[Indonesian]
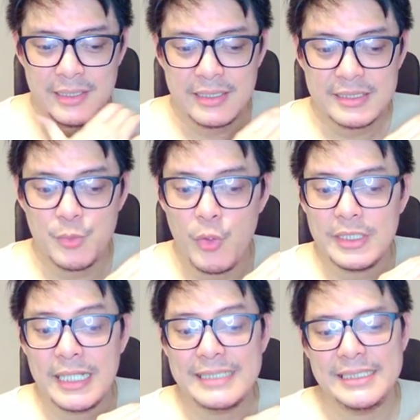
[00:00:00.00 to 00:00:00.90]
semua
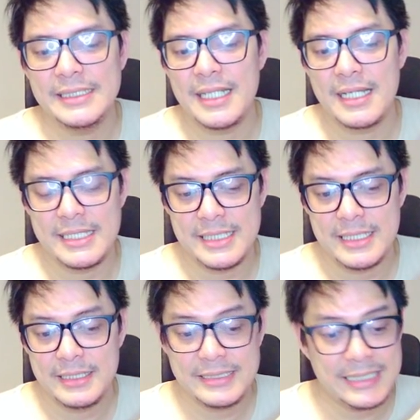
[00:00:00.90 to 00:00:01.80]
tentang cinta guys ya.
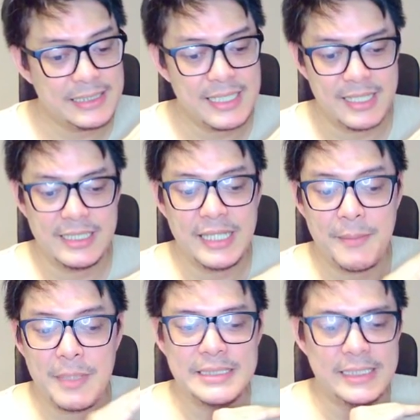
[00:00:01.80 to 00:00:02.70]
Cinta, ini
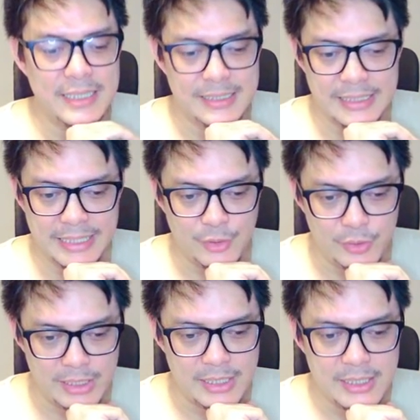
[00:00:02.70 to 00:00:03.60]
temanya cinta, titik
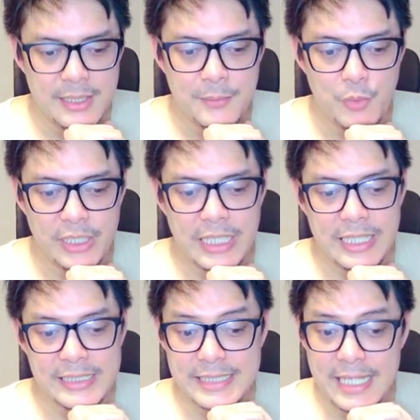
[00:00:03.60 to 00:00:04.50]
udah. Mungkin ada
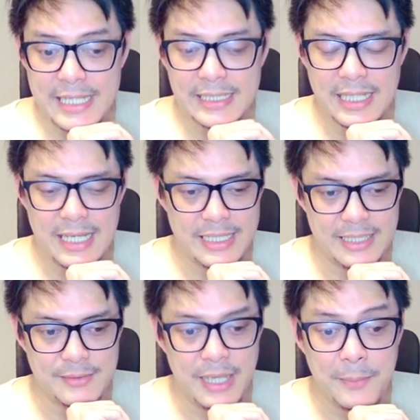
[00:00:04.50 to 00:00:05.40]
yang sad, ada
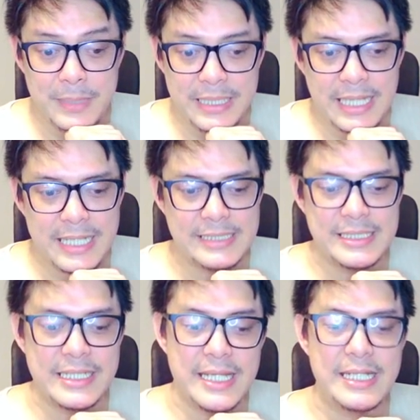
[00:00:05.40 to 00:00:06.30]
yang happy, ada yang
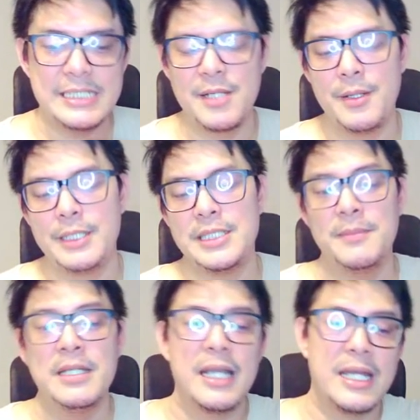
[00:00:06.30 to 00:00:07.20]
ceria dan segala macam.
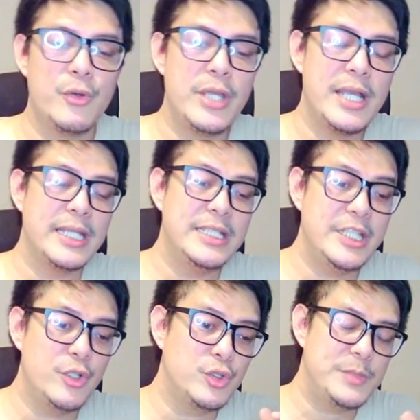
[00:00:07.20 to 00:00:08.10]
Karena gue yakin
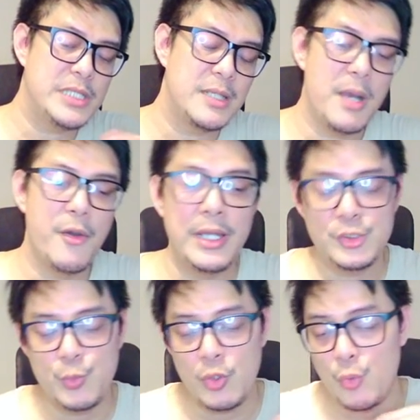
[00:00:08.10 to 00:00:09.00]
Dio tuh bisa ngebawain
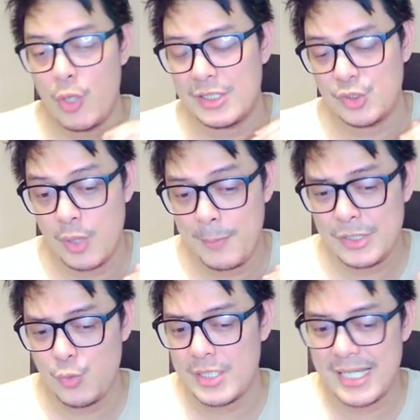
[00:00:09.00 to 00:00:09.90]
semua su, apa
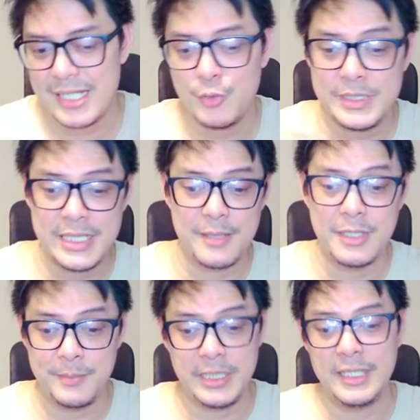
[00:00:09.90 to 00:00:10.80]
suasana tuh bisa
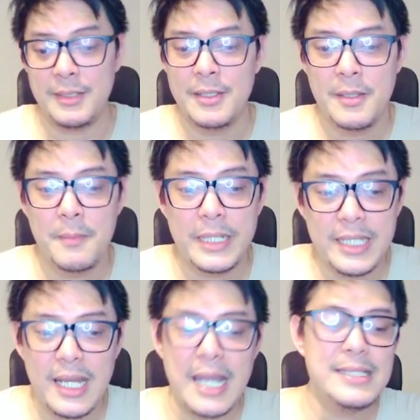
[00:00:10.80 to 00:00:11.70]
lebih
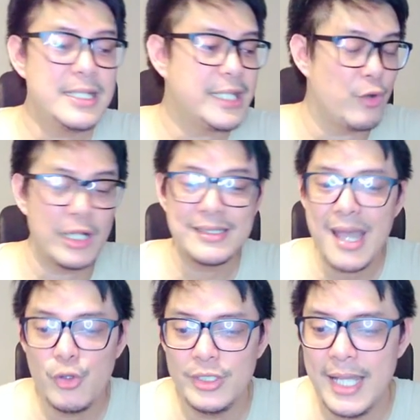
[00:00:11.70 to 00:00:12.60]
meriah anjir kayak ulang
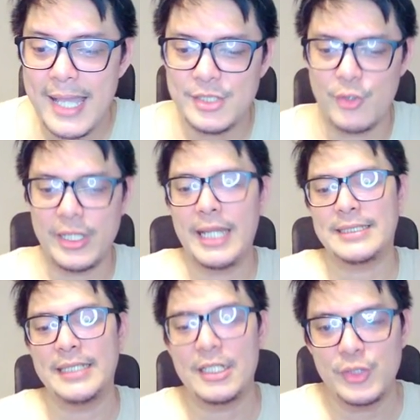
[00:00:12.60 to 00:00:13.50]
tahun guys. Oke okay guys,
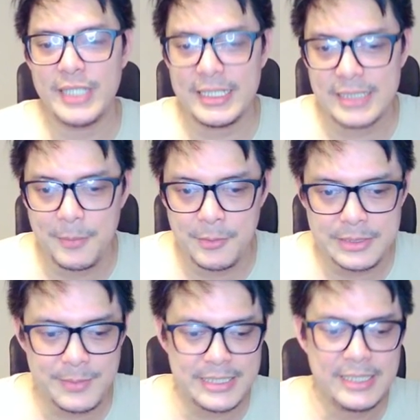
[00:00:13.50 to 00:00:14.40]
kita langsung aja guys tanpa
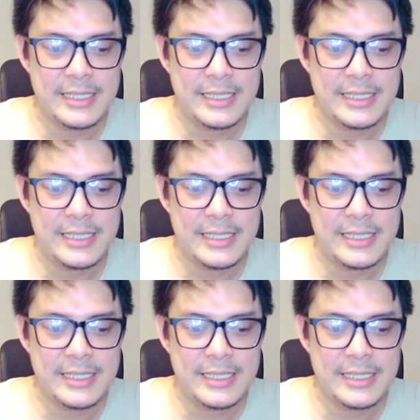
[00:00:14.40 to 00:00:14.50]
basa-basi.